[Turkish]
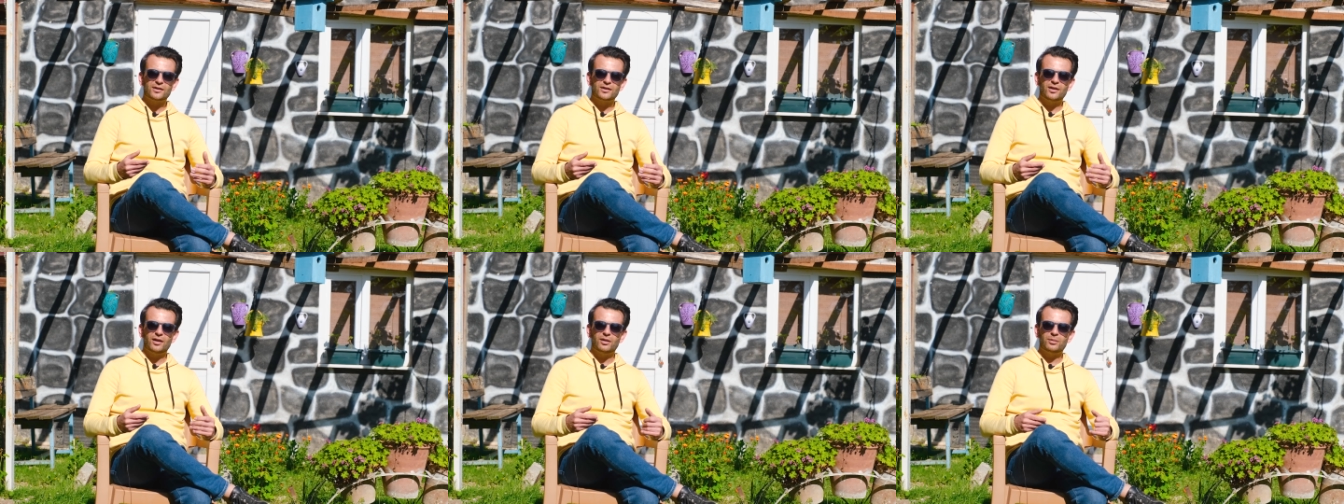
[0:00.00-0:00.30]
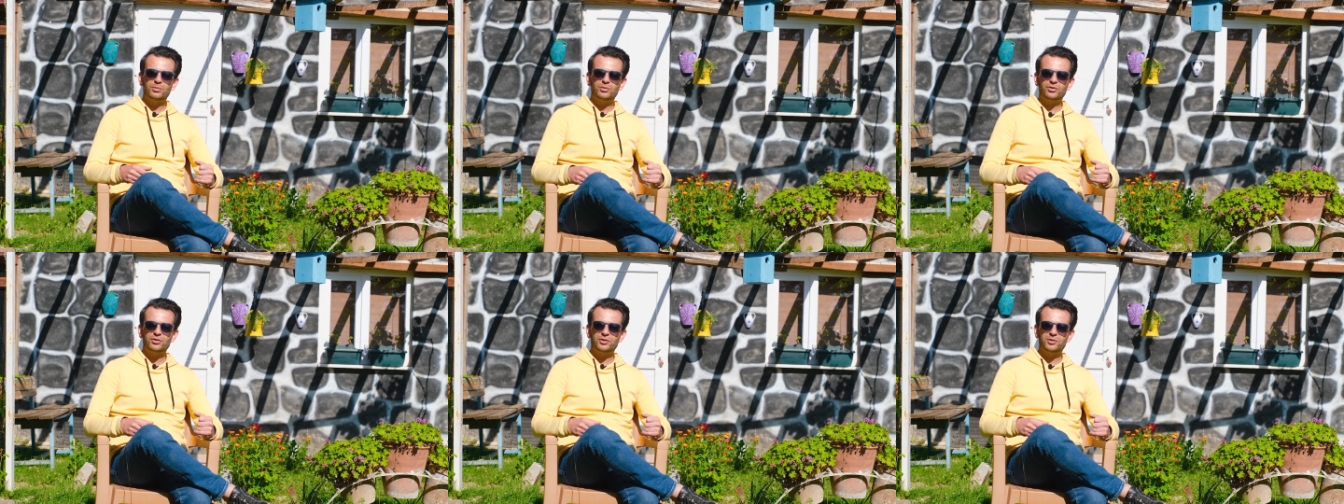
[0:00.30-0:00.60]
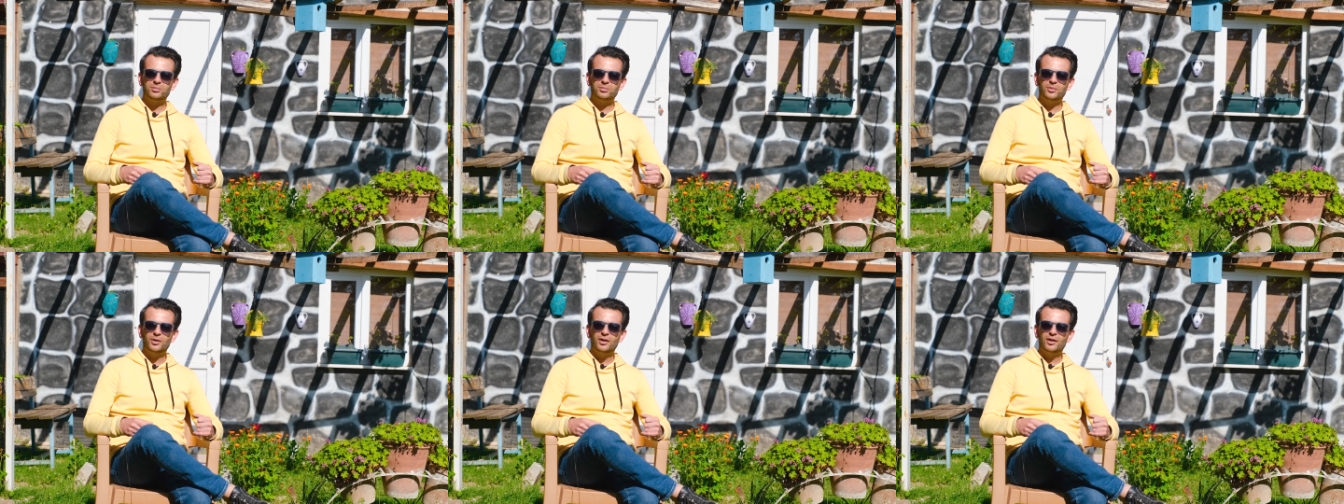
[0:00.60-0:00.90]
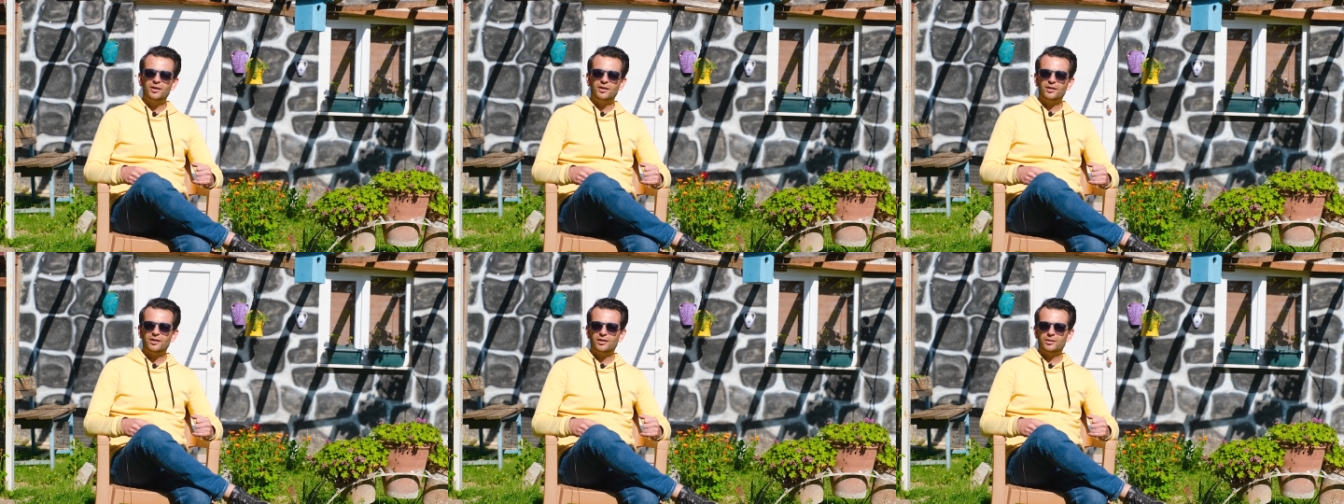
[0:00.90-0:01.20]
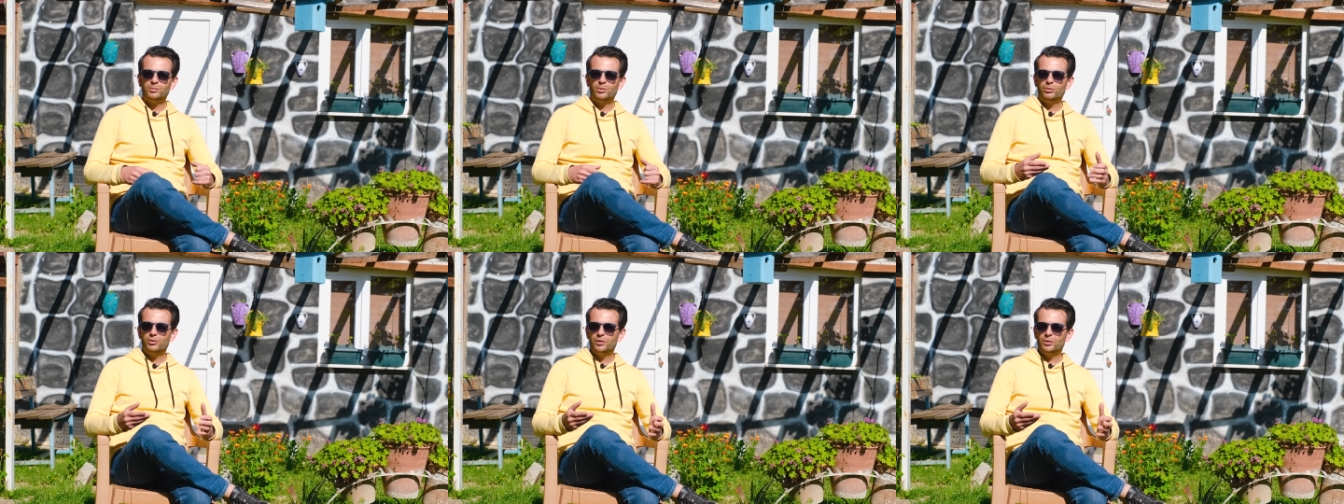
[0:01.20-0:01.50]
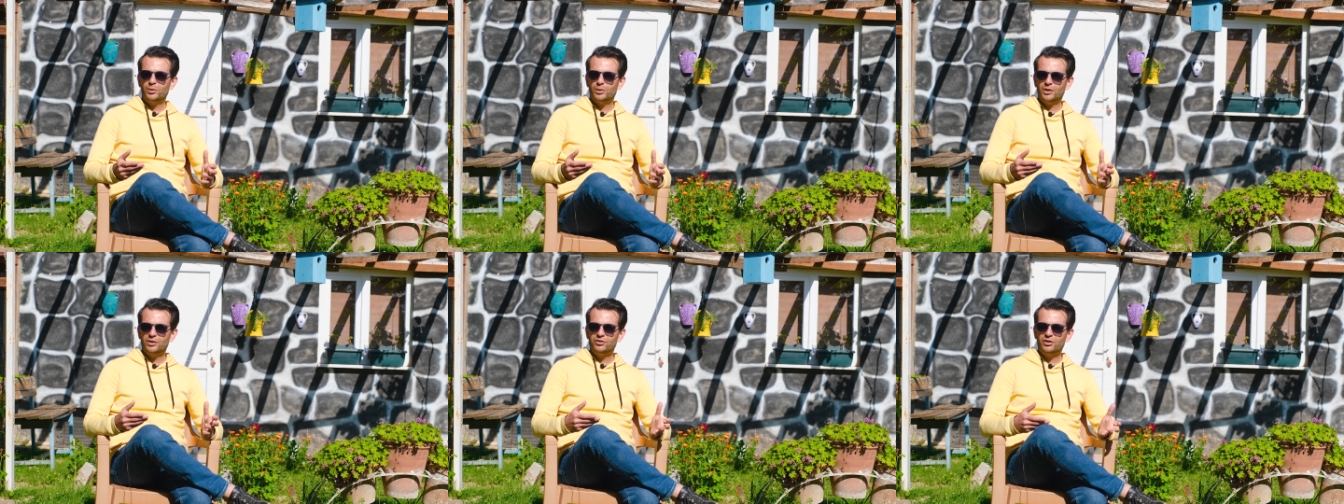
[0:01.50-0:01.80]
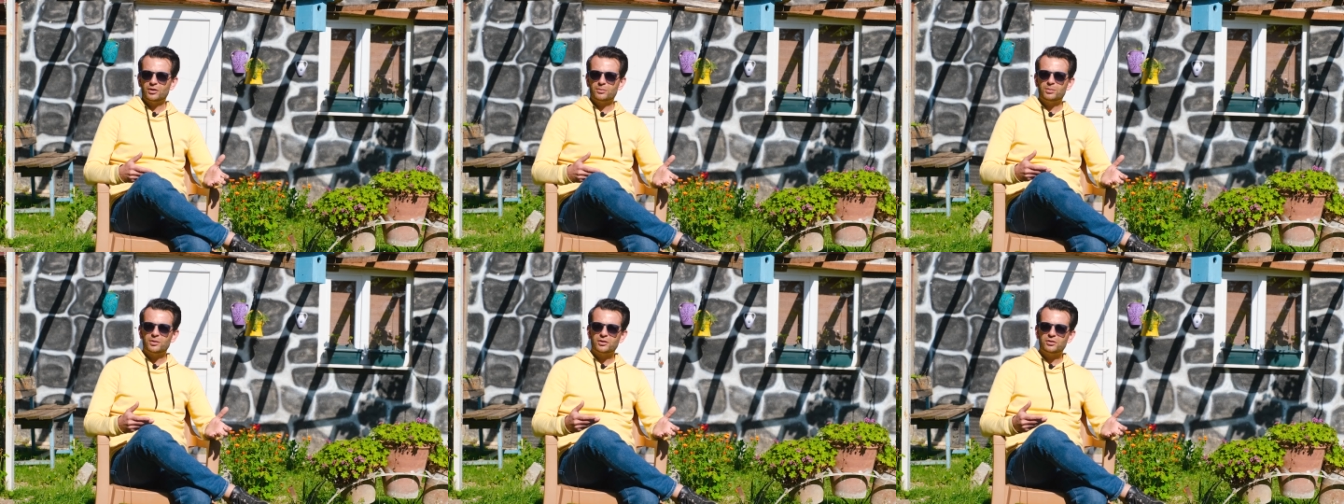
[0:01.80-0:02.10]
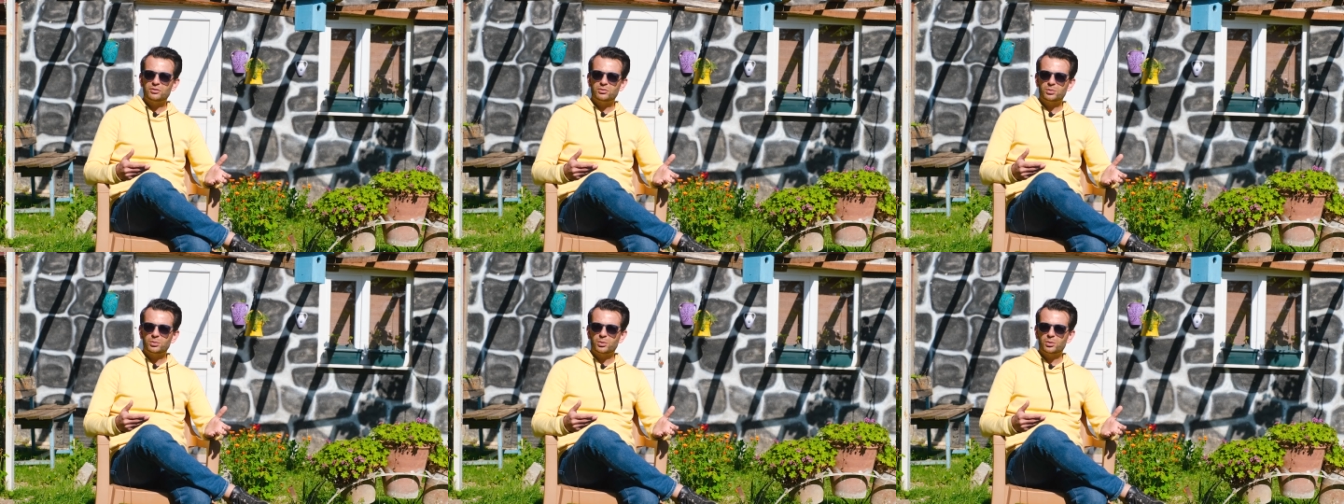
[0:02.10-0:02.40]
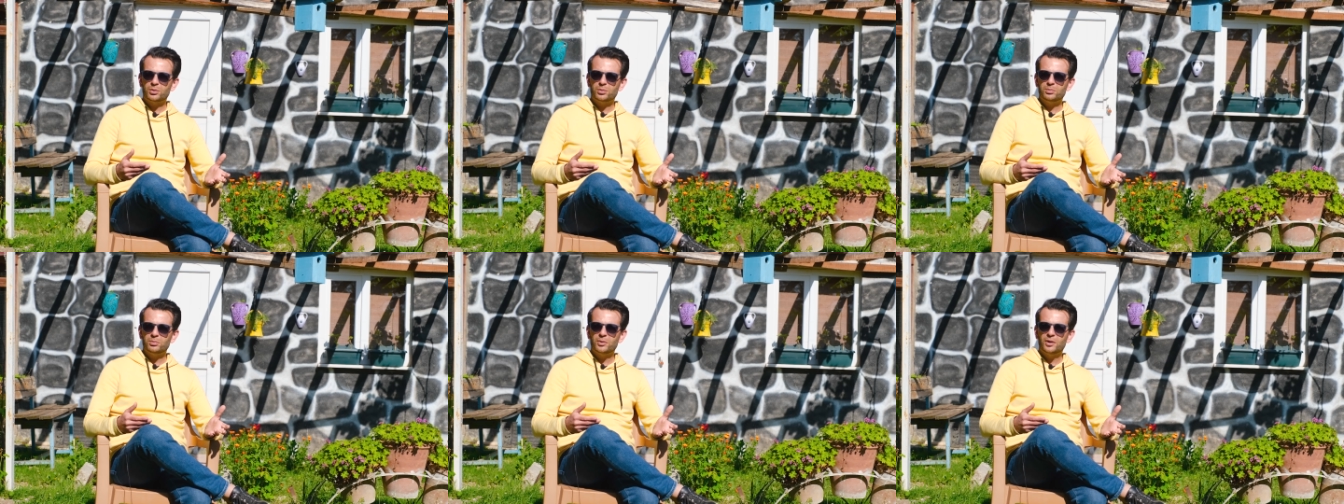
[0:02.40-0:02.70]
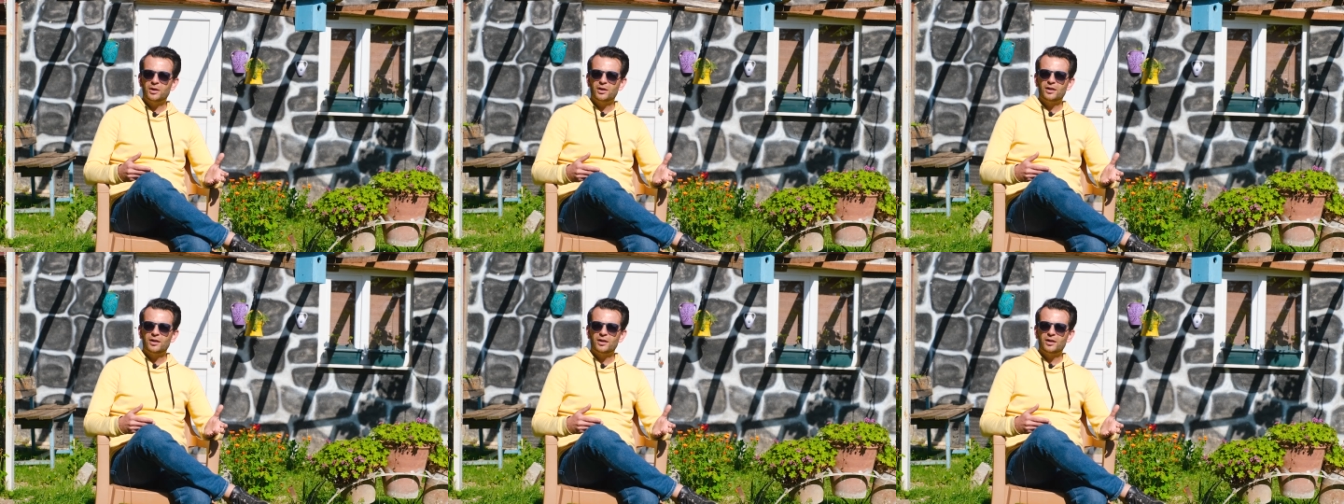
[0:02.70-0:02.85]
gelmiştim. E, bu videoyu da çekmek istiyordum.